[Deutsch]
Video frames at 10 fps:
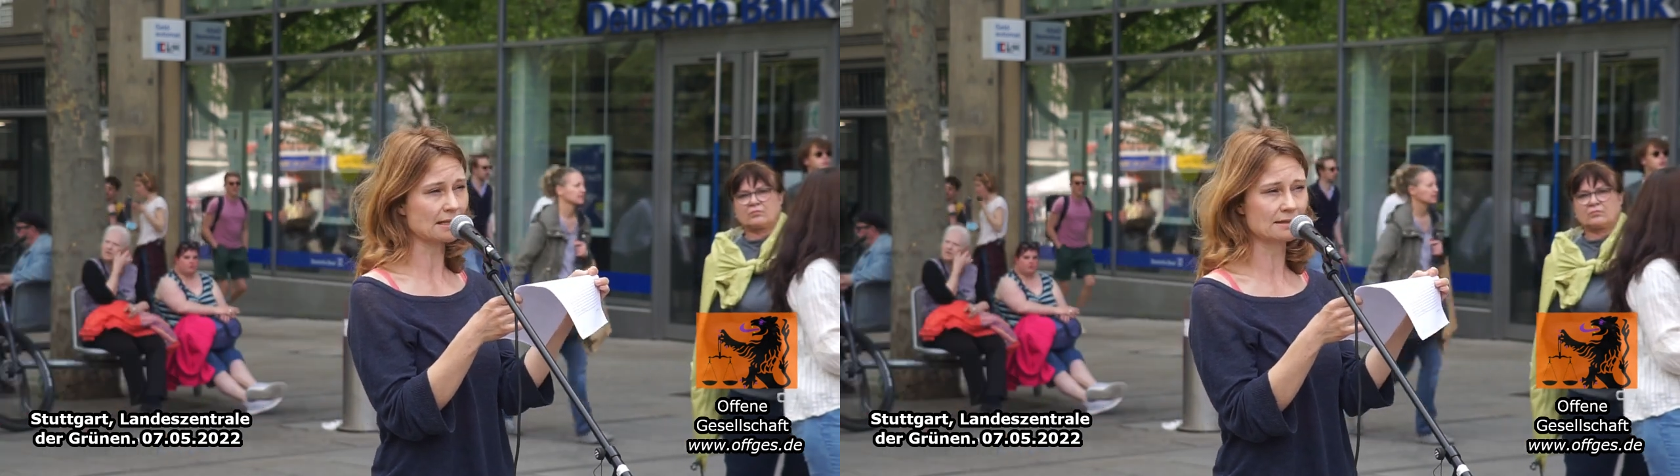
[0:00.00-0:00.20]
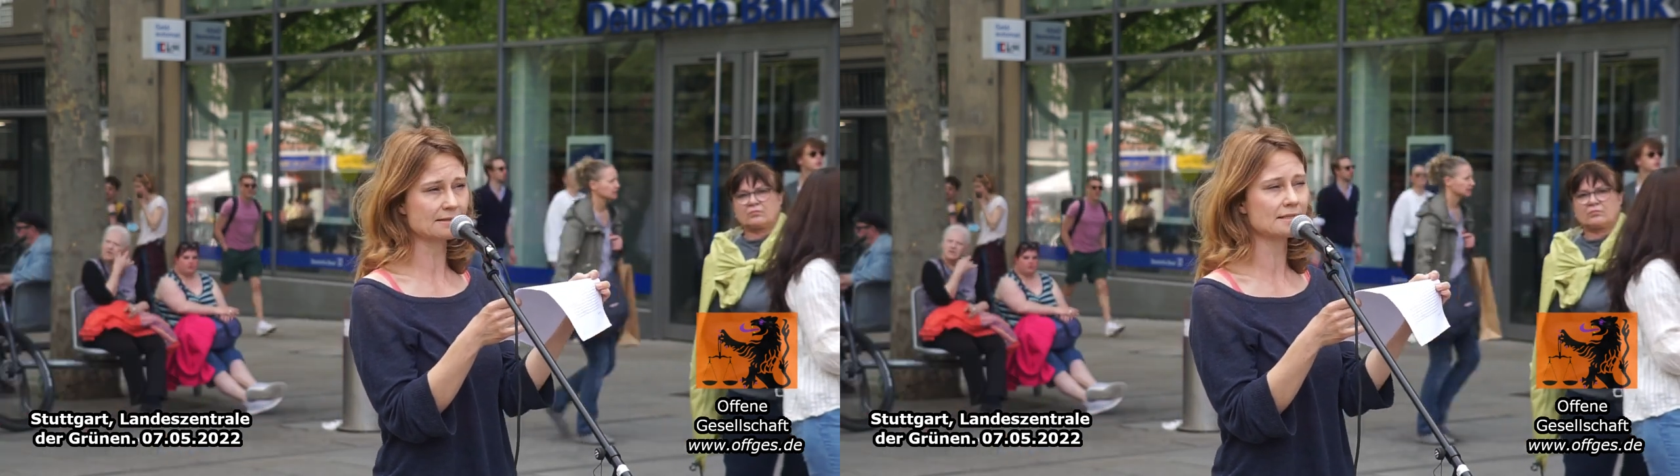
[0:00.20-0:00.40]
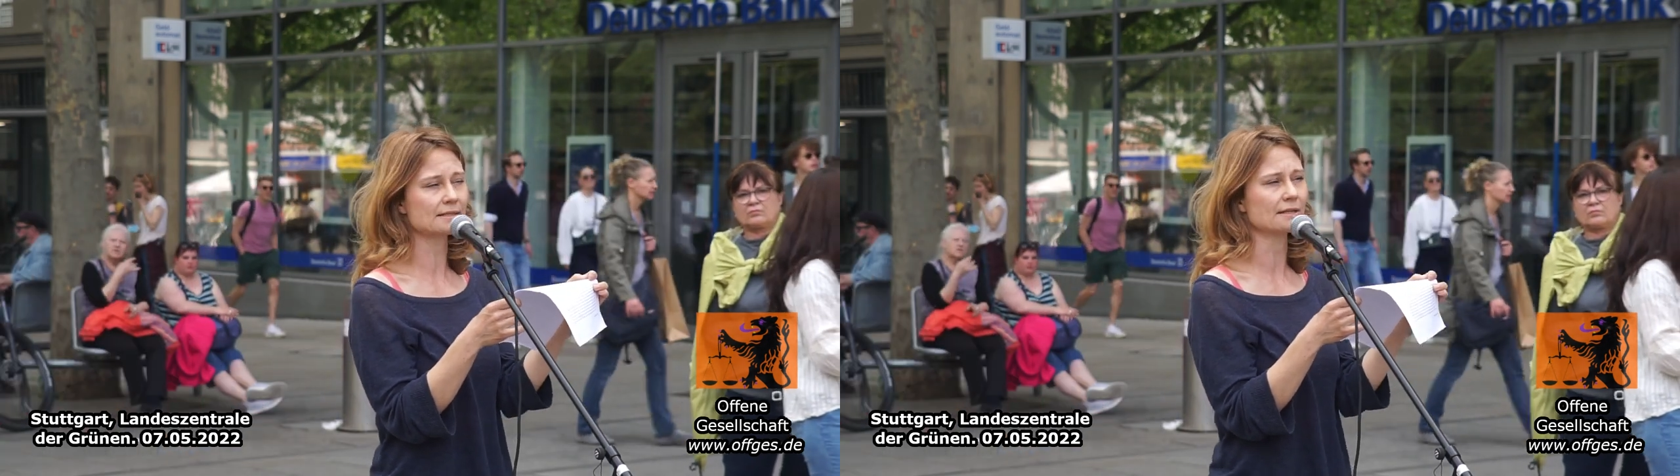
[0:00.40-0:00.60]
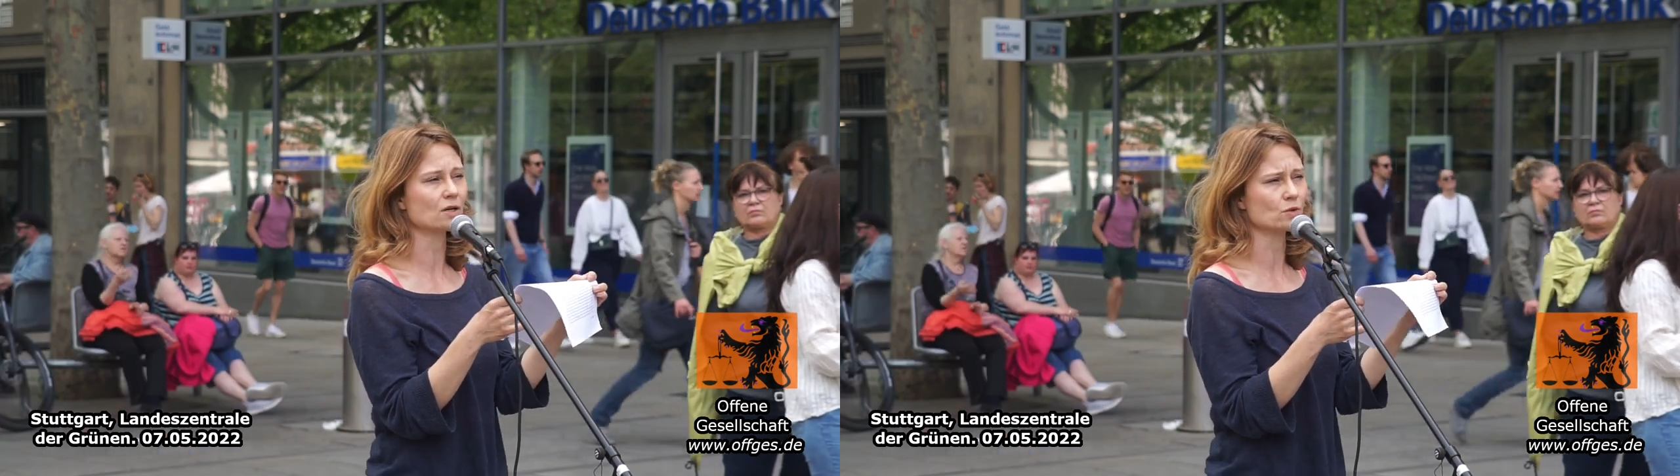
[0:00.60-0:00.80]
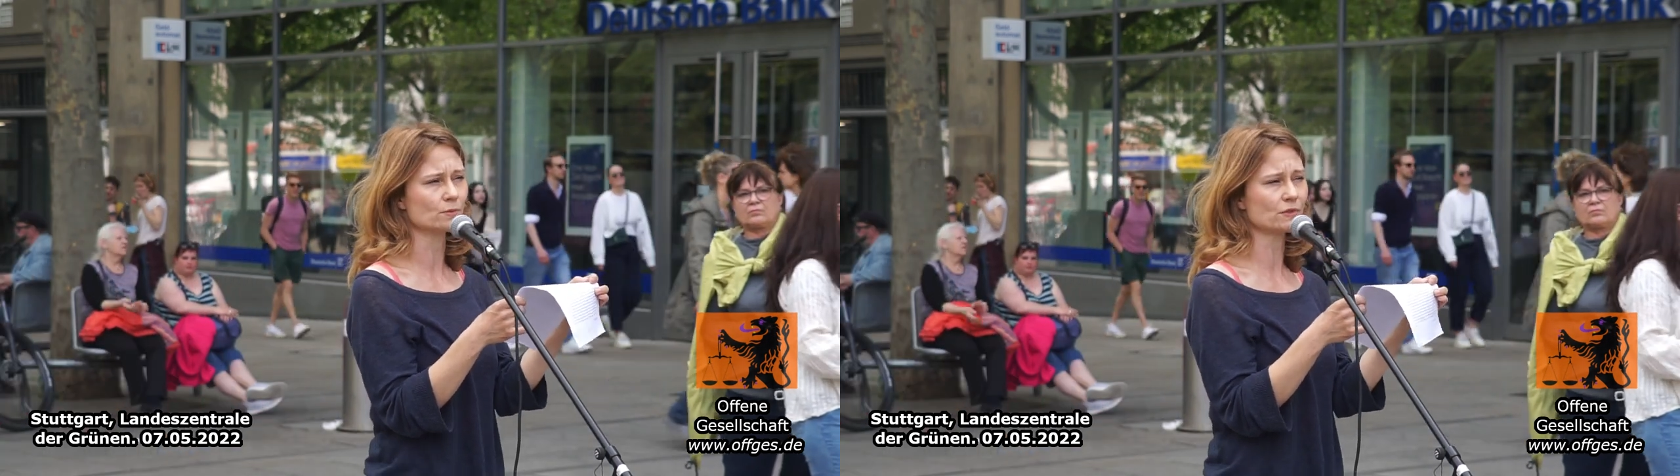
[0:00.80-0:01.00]
alles nicht
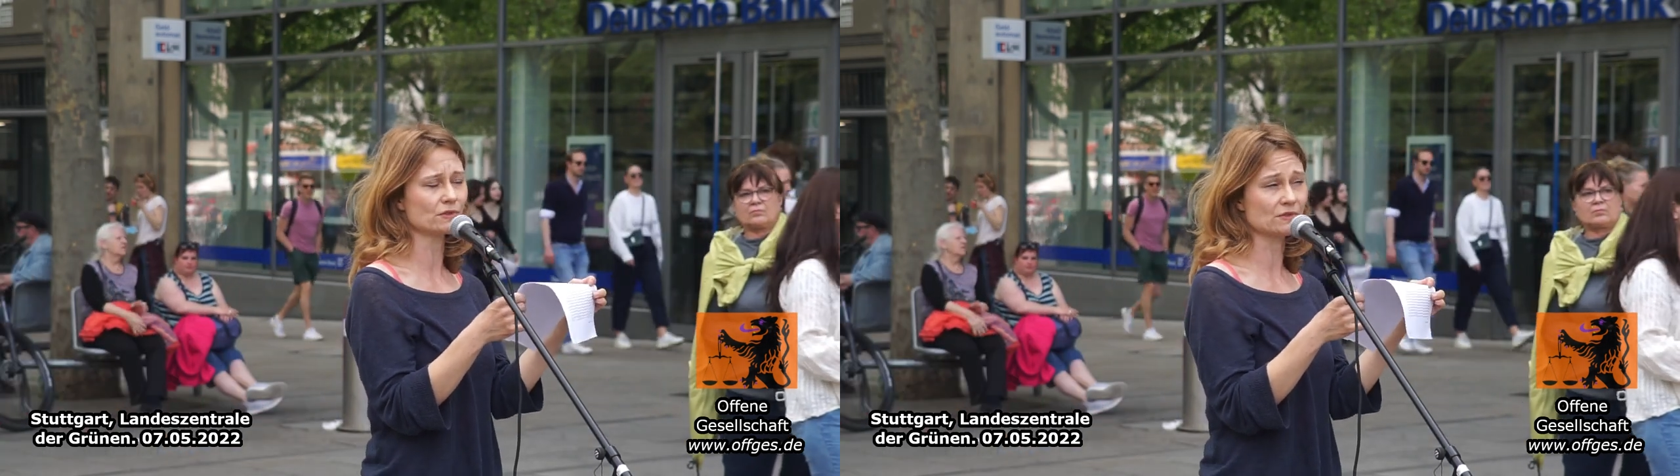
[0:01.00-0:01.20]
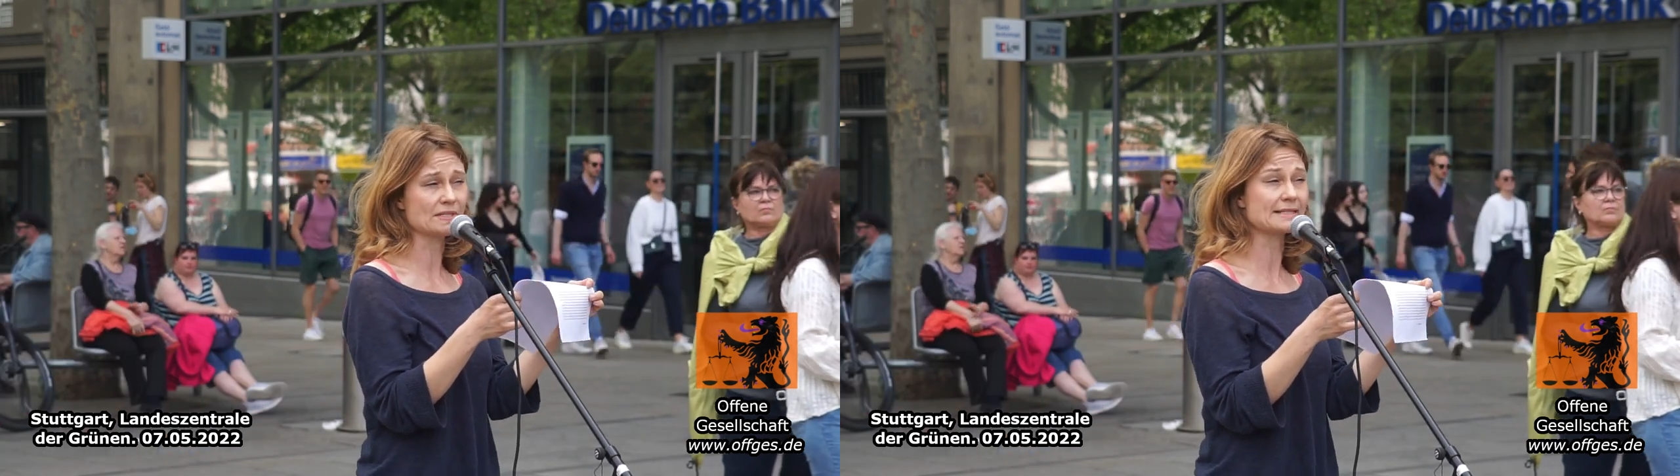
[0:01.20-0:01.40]
glauben, können